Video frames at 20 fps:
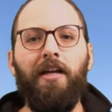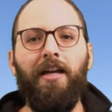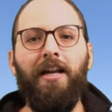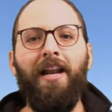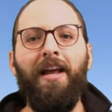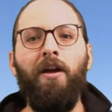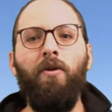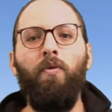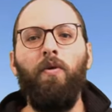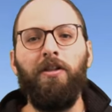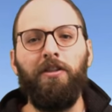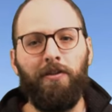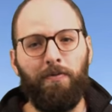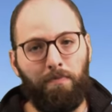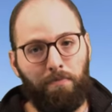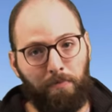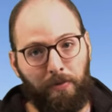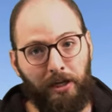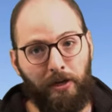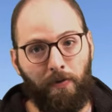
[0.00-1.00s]
y lenguas
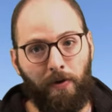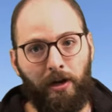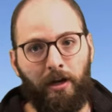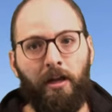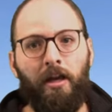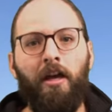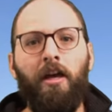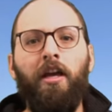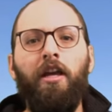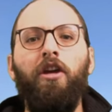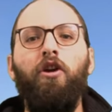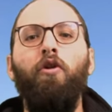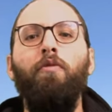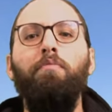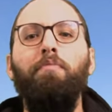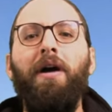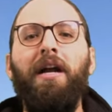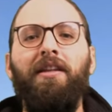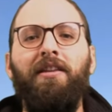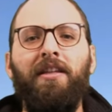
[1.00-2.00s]
viven y
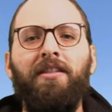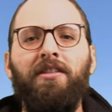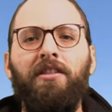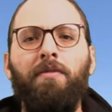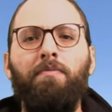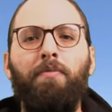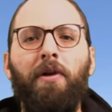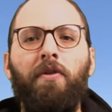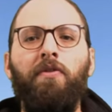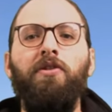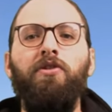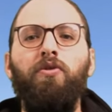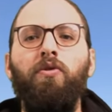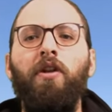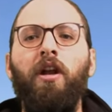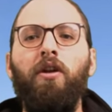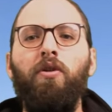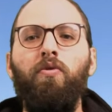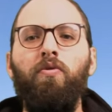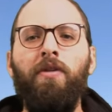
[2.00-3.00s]
comparten sin prevención
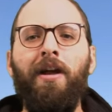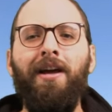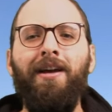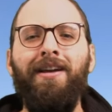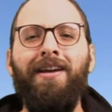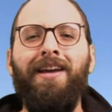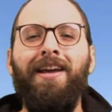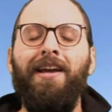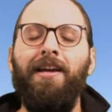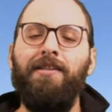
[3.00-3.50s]
alguna,